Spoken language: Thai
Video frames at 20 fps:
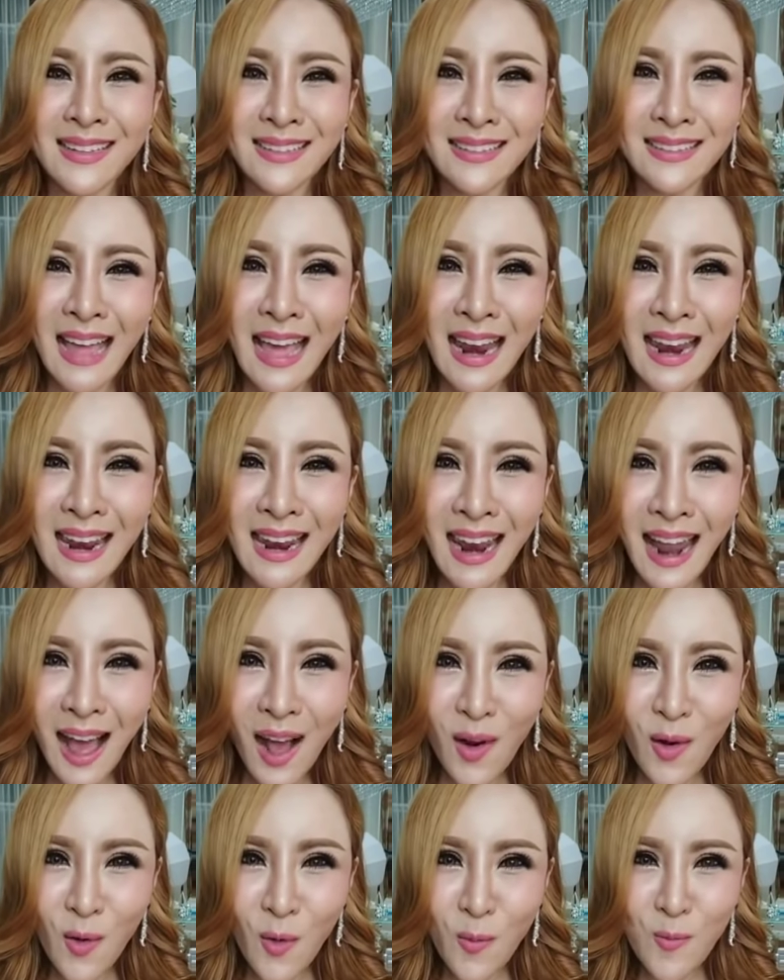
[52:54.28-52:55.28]
แต่เรา
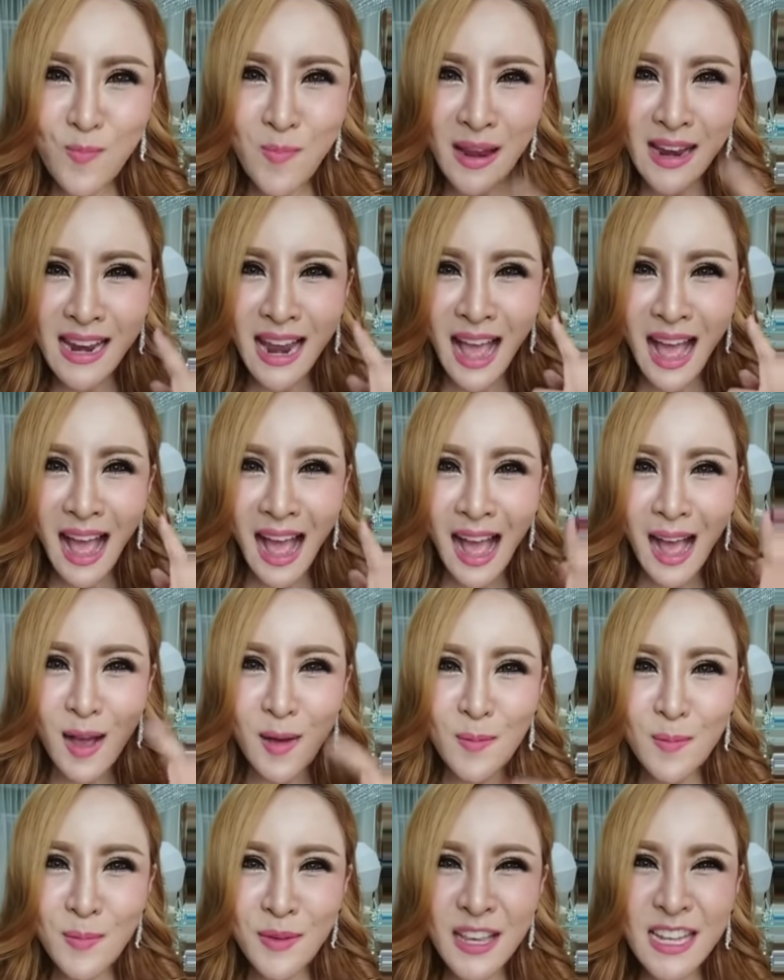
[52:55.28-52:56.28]
เป็นอ
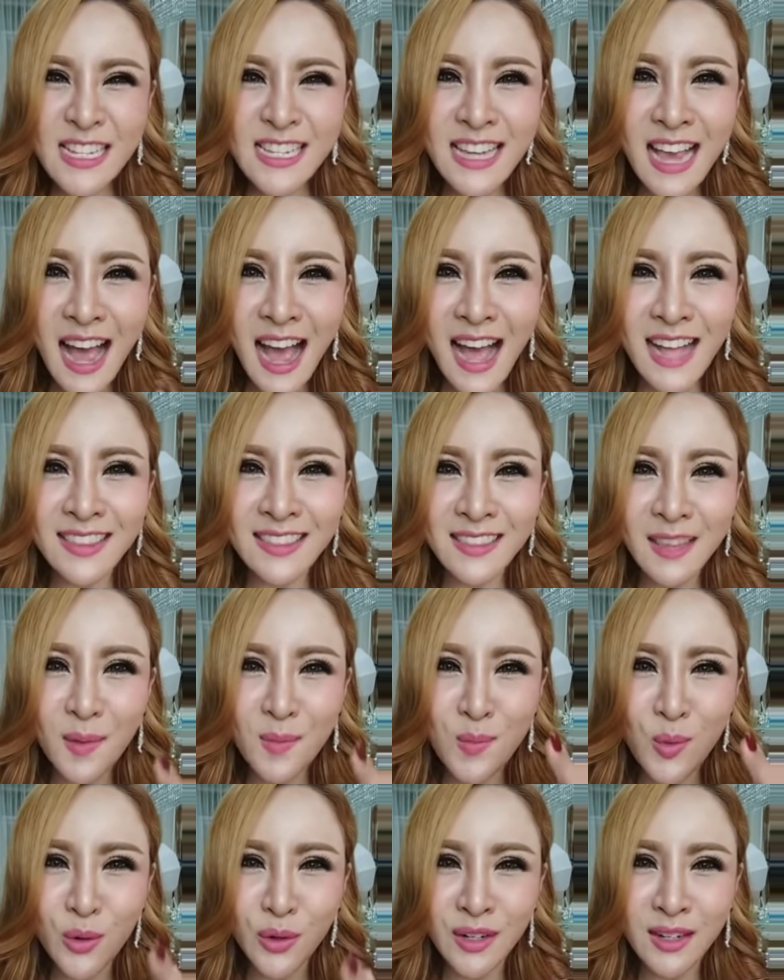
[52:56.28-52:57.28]
ภิชาต
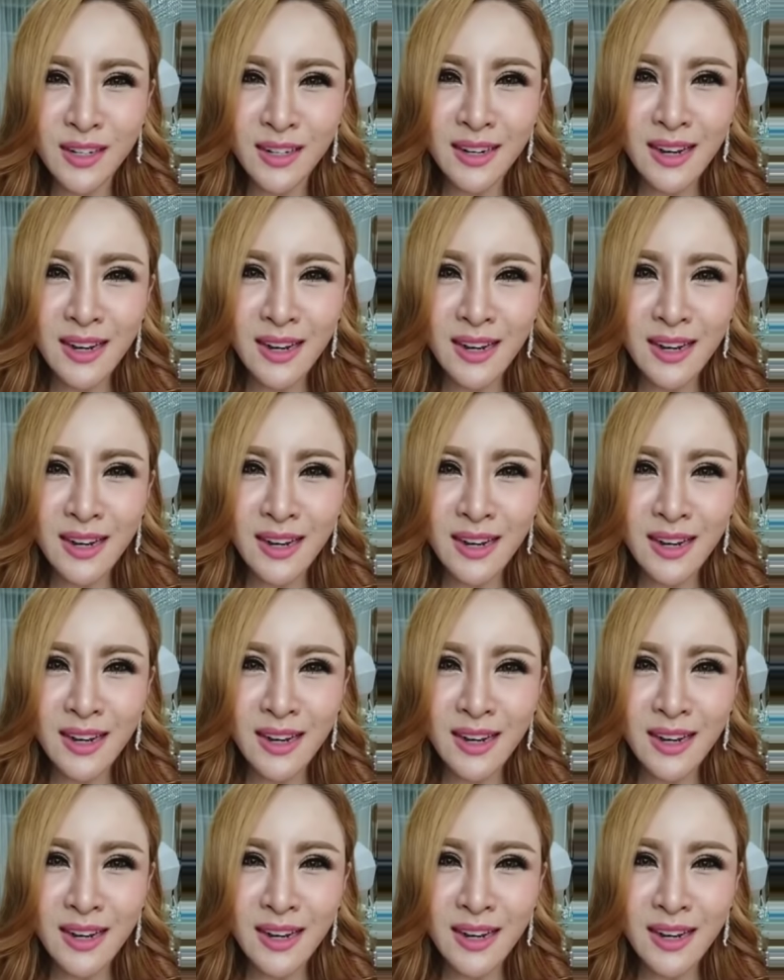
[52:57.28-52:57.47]
บุตร